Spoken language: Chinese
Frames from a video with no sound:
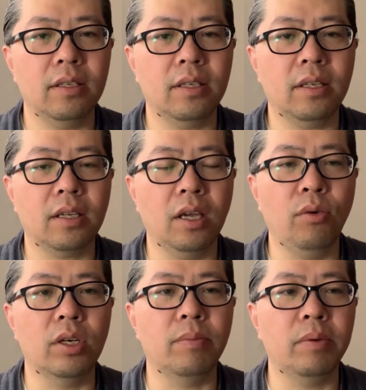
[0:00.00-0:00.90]
啊，给
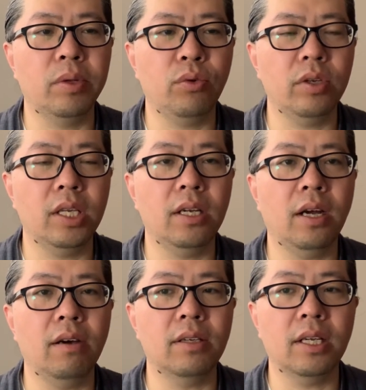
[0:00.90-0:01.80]
我什么什么东西。然
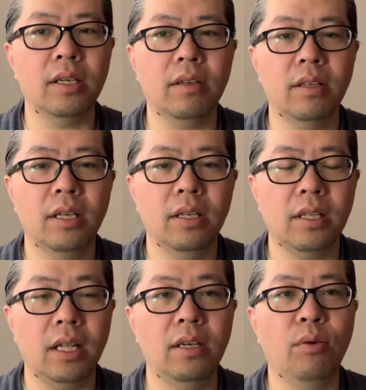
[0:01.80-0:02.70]
后这个
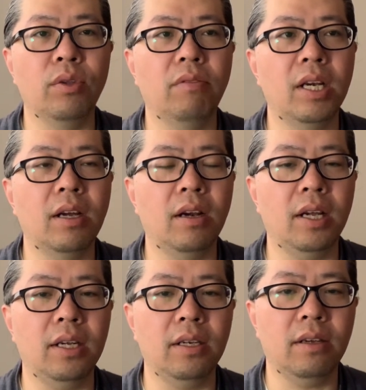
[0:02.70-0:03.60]
他的任务就完成
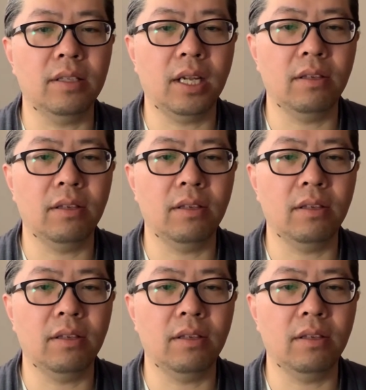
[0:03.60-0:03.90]
了，然后他